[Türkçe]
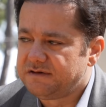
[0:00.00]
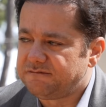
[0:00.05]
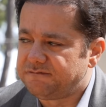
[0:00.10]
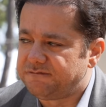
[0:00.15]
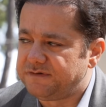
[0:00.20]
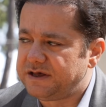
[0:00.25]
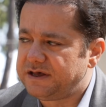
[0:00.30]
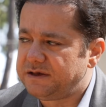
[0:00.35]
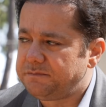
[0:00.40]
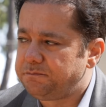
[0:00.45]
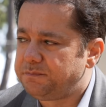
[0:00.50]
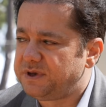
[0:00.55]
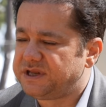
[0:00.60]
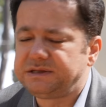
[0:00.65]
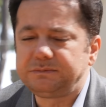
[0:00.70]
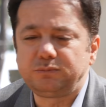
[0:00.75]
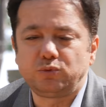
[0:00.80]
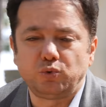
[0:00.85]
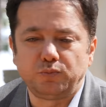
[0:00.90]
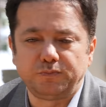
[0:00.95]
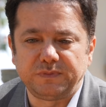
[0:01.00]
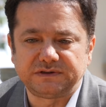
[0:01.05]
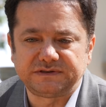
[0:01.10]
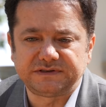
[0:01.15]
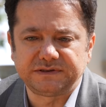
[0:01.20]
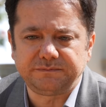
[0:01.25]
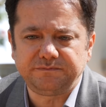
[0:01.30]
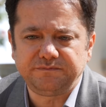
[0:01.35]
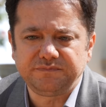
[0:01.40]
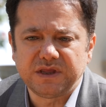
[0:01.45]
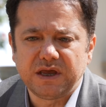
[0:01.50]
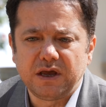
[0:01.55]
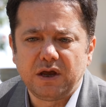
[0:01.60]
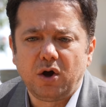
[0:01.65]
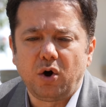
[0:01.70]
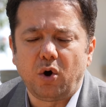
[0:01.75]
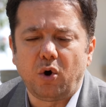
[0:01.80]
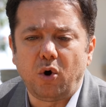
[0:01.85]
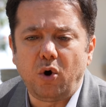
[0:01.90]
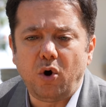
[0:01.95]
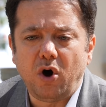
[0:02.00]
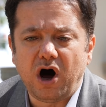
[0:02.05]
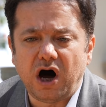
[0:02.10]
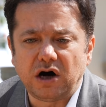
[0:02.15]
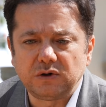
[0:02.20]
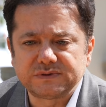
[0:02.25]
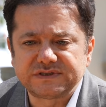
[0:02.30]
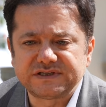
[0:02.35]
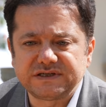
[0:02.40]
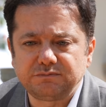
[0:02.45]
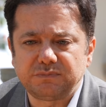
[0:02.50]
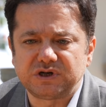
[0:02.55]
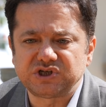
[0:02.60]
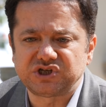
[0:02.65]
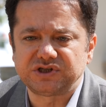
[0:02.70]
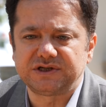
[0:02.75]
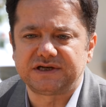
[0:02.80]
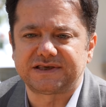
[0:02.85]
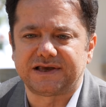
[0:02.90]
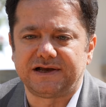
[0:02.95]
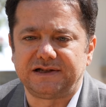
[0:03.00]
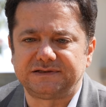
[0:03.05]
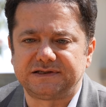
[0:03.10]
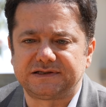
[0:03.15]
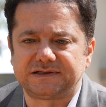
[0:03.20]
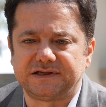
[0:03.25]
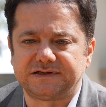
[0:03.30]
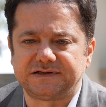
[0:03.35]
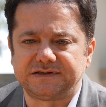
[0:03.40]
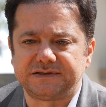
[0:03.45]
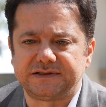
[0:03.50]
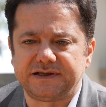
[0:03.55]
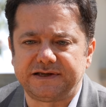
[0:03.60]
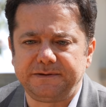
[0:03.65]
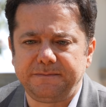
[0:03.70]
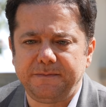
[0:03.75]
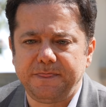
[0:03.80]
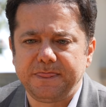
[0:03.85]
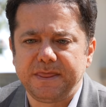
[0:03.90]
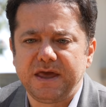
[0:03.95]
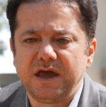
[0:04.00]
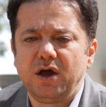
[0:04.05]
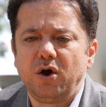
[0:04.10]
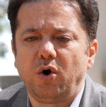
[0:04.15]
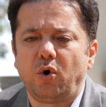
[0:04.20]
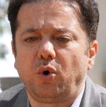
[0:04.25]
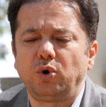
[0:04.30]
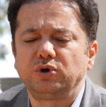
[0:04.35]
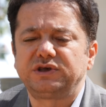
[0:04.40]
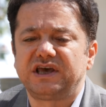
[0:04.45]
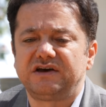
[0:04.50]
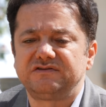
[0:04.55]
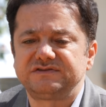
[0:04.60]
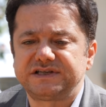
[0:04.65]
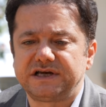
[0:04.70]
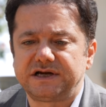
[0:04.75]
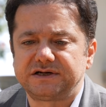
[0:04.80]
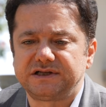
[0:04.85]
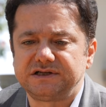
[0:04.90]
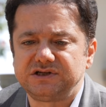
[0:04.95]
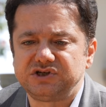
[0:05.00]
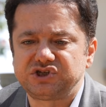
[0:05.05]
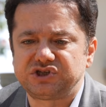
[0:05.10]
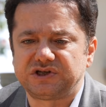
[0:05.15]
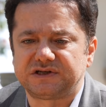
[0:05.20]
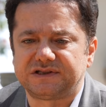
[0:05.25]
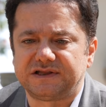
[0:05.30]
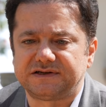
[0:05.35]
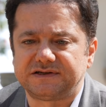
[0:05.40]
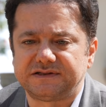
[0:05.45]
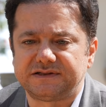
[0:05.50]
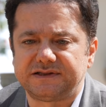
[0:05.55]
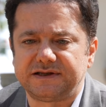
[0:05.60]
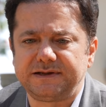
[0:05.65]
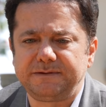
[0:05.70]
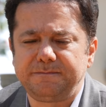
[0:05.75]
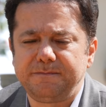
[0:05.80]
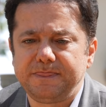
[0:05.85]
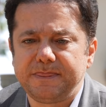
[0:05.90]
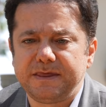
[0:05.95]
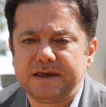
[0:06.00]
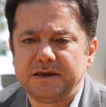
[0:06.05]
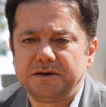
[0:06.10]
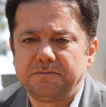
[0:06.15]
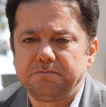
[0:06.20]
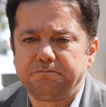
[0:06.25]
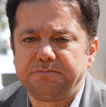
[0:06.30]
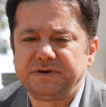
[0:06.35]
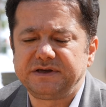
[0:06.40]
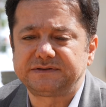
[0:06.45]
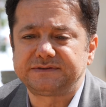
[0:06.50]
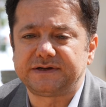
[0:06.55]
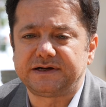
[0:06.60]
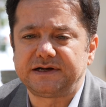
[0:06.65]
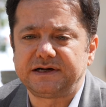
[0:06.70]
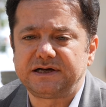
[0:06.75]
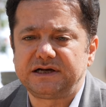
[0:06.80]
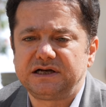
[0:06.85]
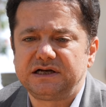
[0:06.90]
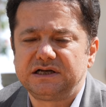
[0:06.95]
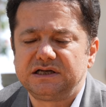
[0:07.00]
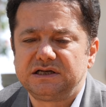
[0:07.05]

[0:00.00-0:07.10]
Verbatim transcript: Ve benim ümmetim o havzın başına geldiklerinde, o Kevser'den içtiklerinde bir daha